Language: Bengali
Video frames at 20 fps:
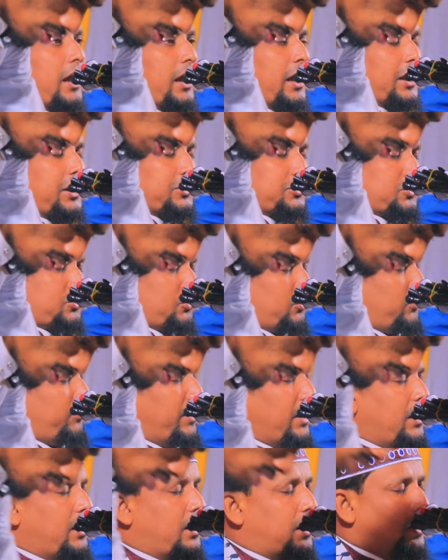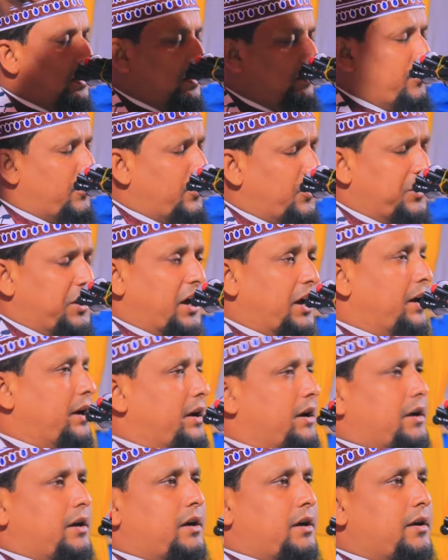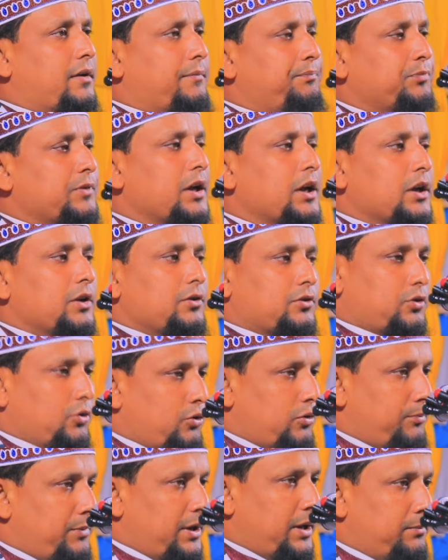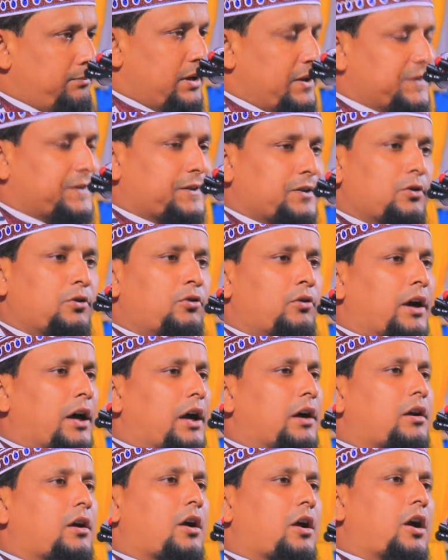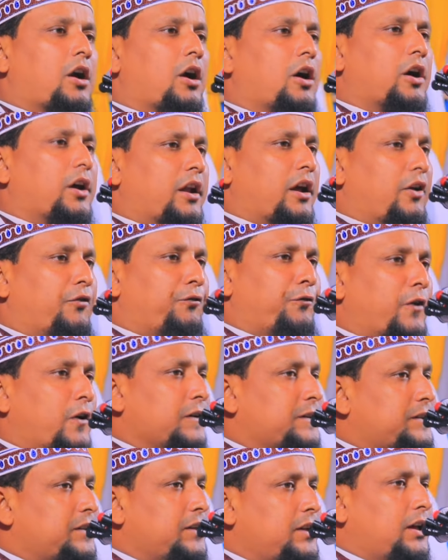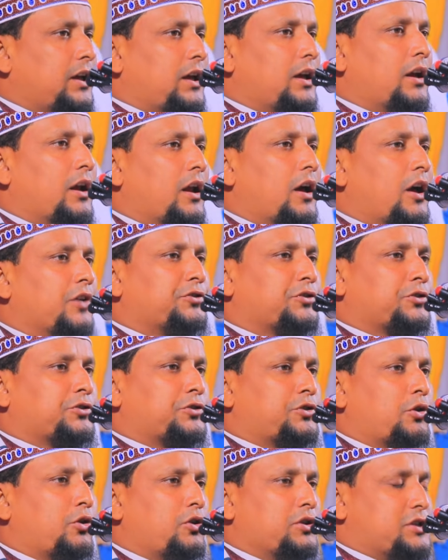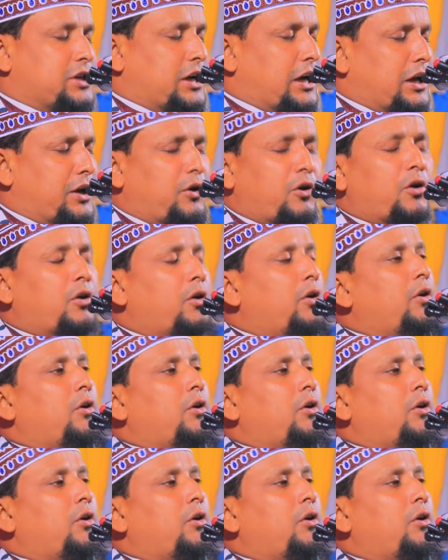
একটু ভাবনা তুমি মেসো কারা ফজিলত তো জানো